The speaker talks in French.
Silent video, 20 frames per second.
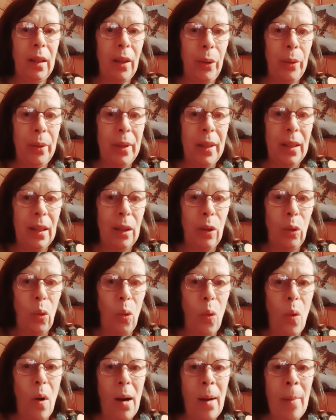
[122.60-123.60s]
a eu des
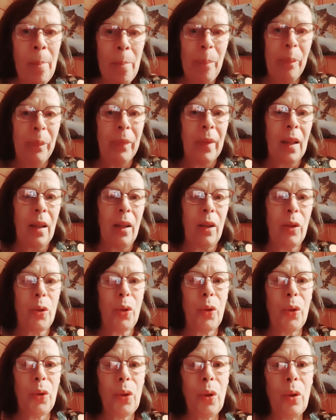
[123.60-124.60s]
lois
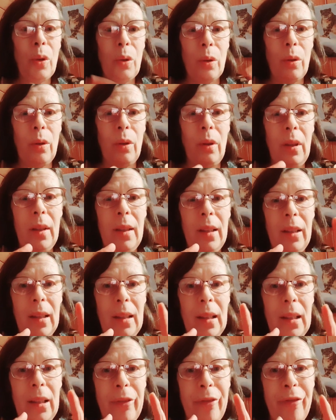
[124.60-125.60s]
sur
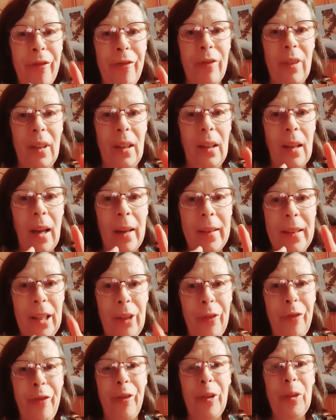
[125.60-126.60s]
la
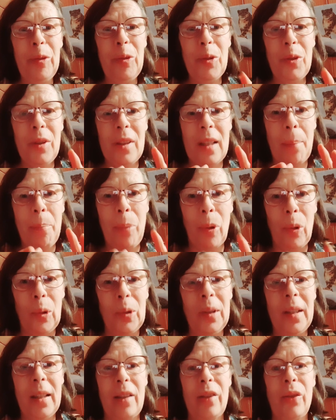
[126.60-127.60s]
défense, la
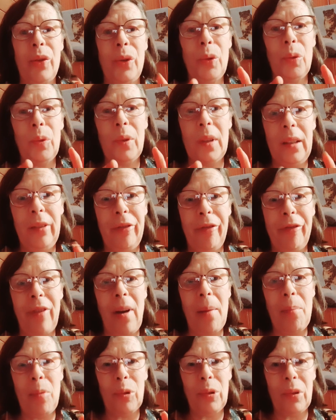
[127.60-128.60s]
protection des
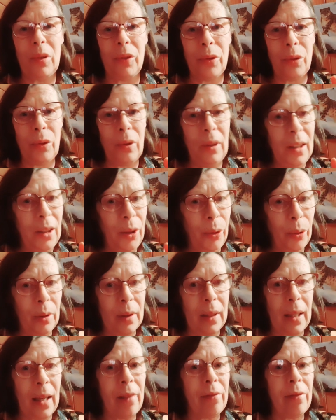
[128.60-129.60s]
femmes sur les lieux de
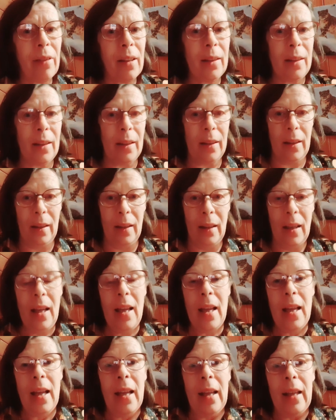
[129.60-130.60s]
travail.
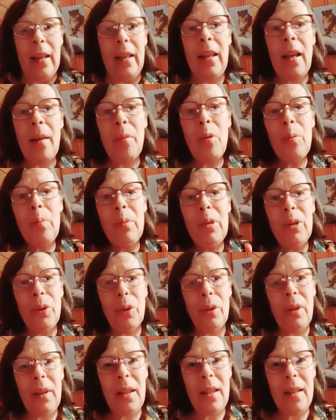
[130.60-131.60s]
Et à un moment
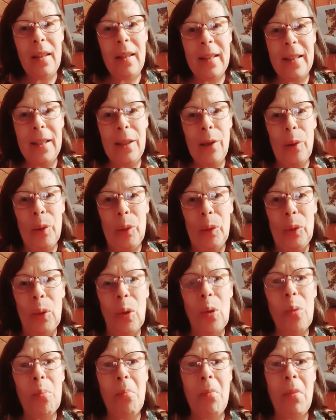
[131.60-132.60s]
donné, si un
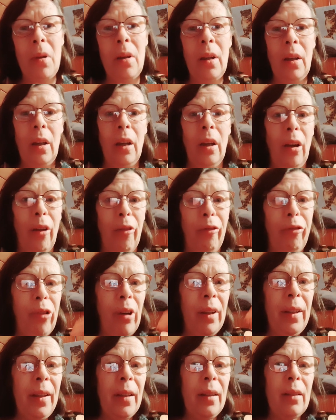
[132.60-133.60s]
homme
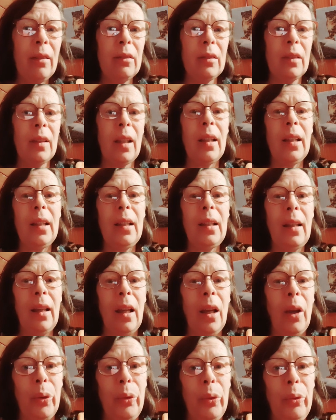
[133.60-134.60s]
voyait entrer
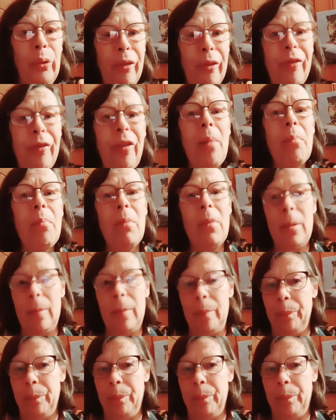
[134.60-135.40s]
une femme